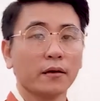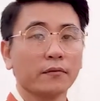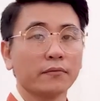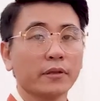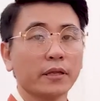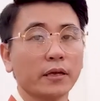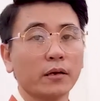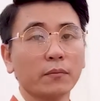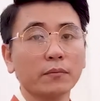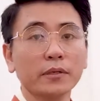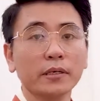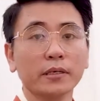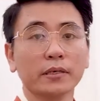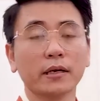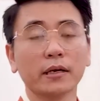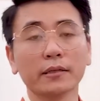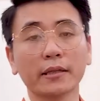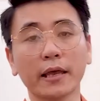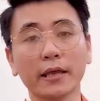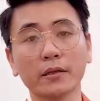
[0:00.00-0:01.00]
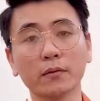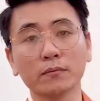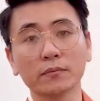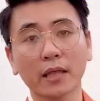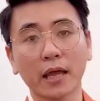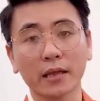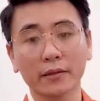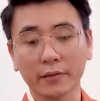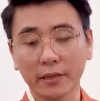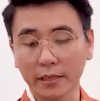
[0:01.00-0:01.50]
thì cũng như cơ thể chúng
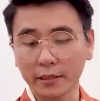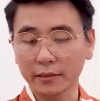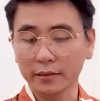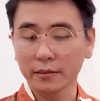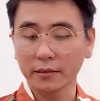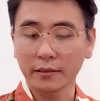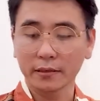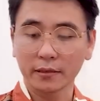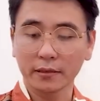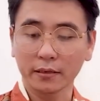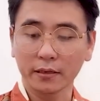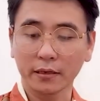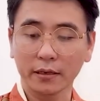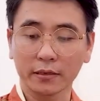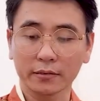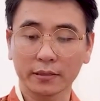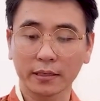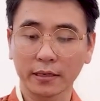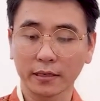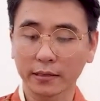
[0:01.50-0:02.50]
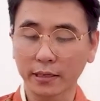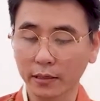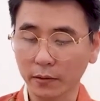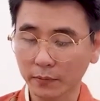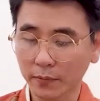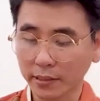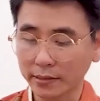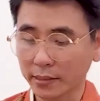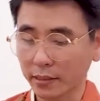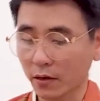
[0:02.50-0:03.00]
ta vậy à, ờ, trên cơ thể chúng
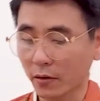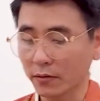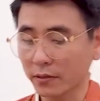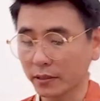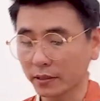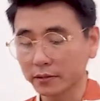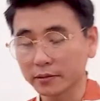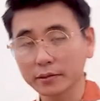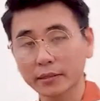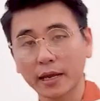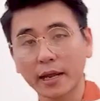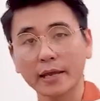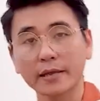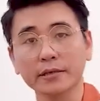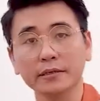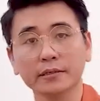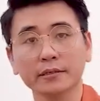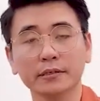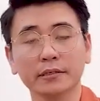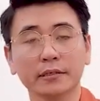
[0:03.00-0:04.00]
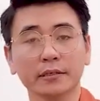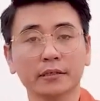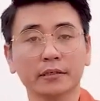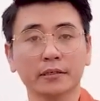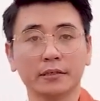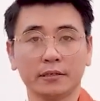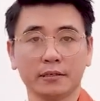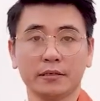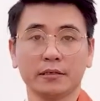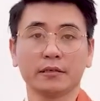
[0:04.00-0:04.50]
ta sẽ có những cái
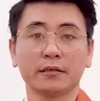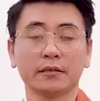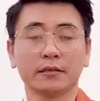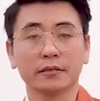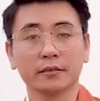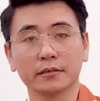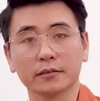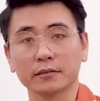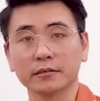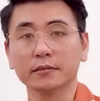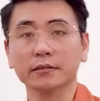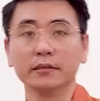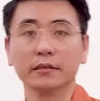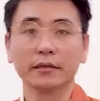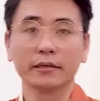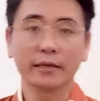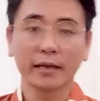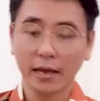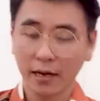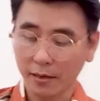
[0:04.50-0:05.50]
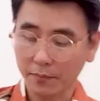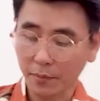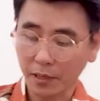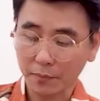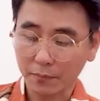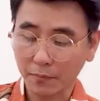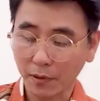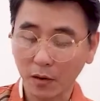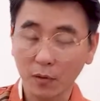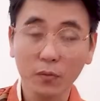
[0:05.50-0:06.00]
đường gân
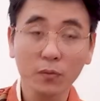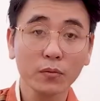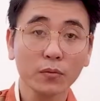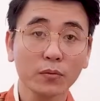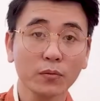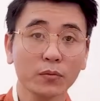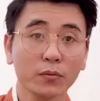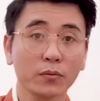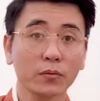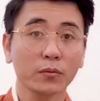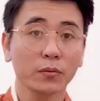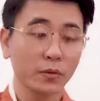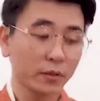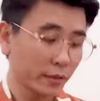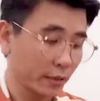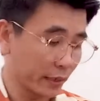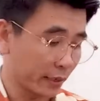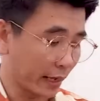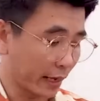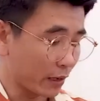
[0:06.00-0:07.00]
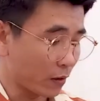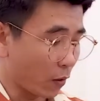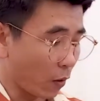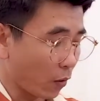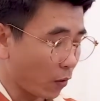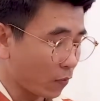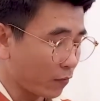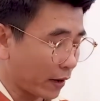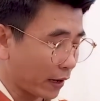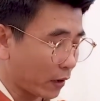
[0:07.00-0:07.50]
mạch máu thì cây
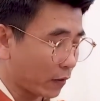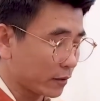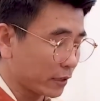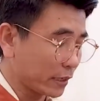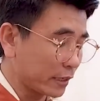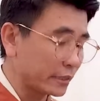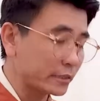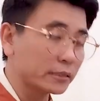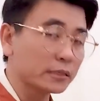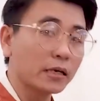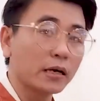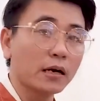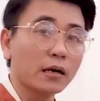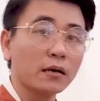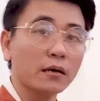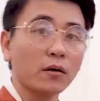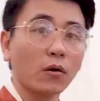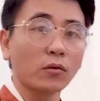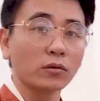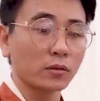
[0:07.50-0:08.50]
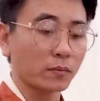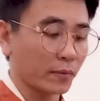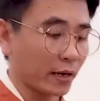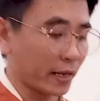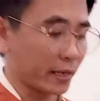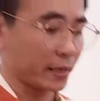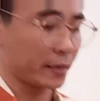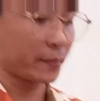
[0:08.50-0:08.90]
gỗ cũng vậy có những cái sớ gỗ trong này